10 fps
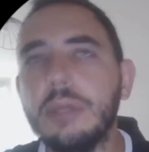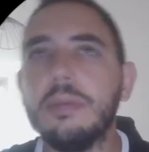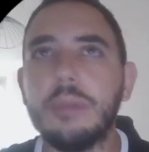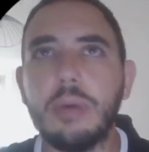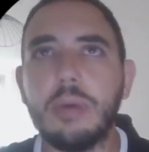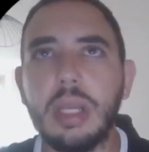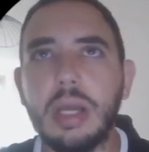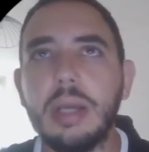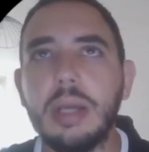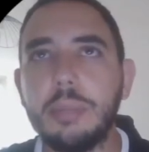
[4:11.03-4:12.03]
ma
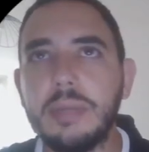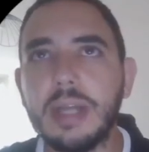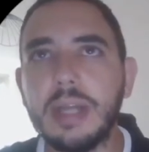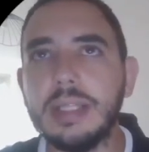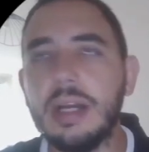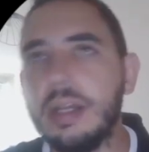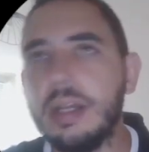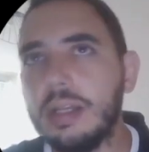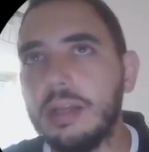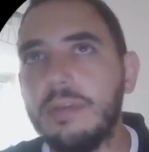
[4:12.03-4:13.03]
quella privata
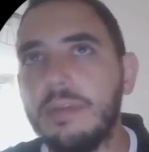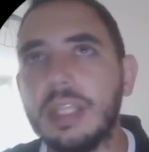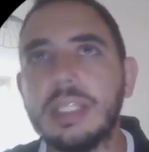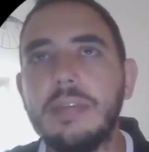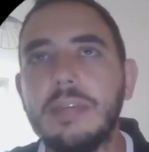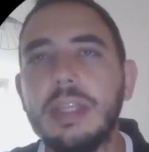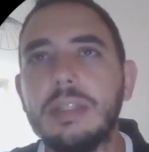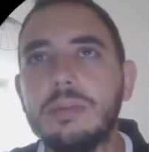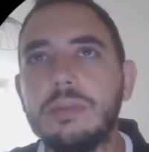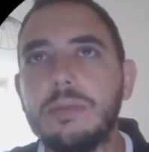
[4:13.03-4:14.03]
ve la scrivete
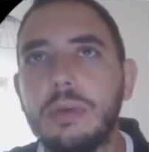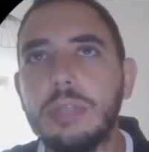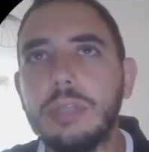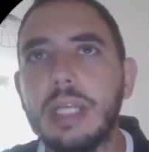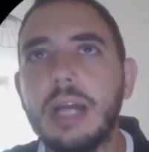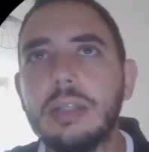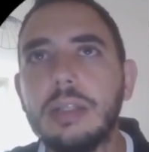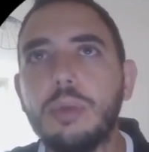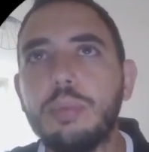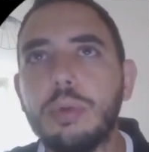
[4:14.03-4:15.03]
su un foglio di carta
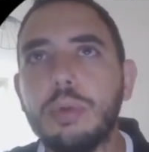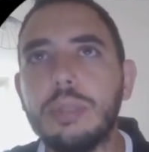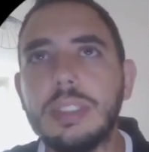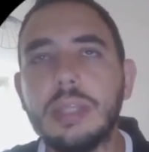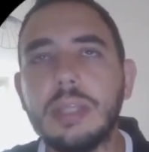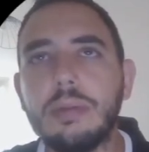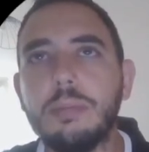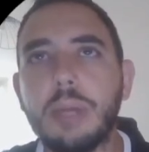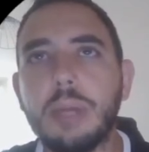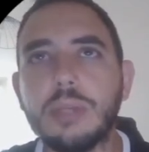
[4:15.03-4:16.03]
oppure utilizzate un
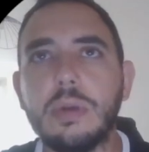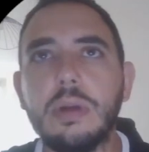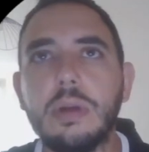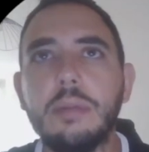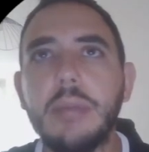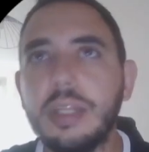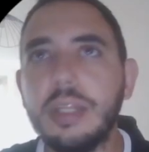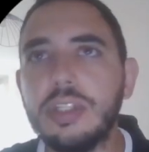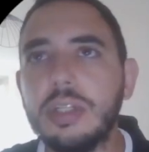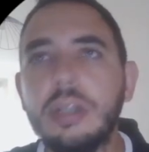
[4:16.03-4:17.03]
password
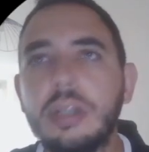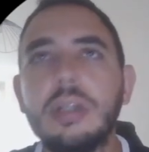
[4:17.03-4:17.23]
manager